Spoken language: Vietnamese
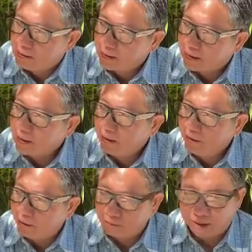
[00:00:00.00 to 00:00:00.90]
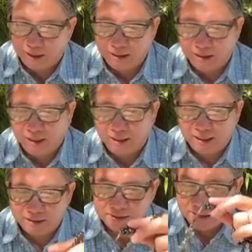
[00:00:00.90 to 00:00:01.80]
cái dấu hiệu này
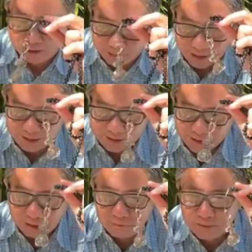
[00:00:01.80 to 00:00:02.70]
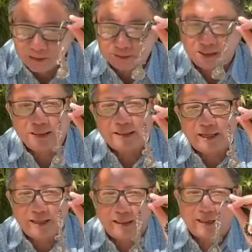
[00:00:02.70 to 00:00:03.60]
là sau này sẽ thống nhất tất cả
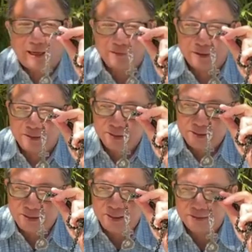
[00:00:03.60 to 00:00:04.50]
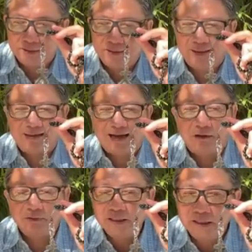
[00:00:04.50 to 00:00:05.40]
các đạo trên thế giới gọi là đạo
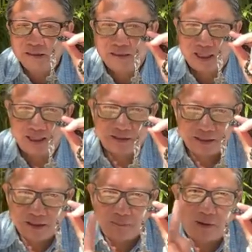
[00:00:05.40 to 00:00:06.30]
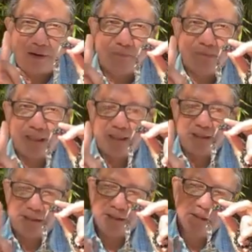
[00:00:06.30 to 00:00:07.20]
thiên thờ chỉ có một ông
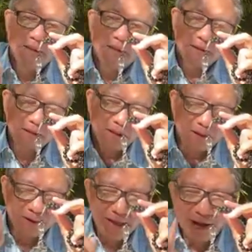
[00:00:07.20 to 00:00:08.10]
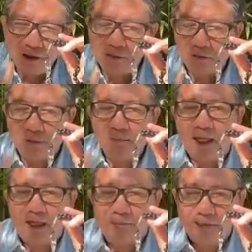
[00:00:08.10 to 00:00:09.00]
trời người hồi giáo cũng
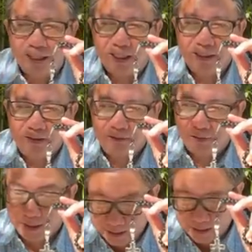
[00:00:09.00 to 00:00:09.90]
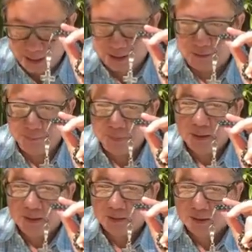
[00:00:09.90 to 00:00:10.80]
thờ ông trời hiện giờ
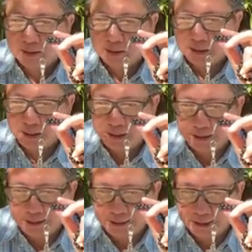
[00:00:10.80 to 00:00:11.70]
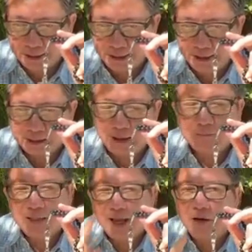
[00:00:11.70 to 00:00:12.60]
người à,
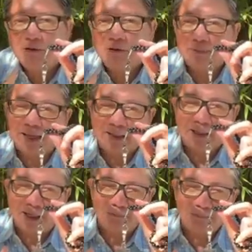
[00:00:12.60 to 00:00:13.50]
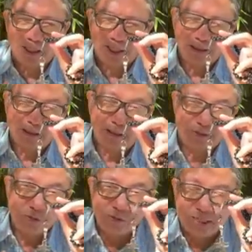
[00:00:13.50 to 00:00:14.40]
công giáo cũng đang thờ ông trời tức là
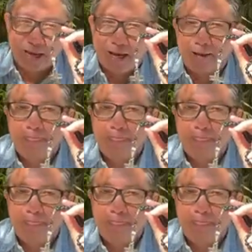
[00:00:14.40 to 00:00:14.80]
chúa cha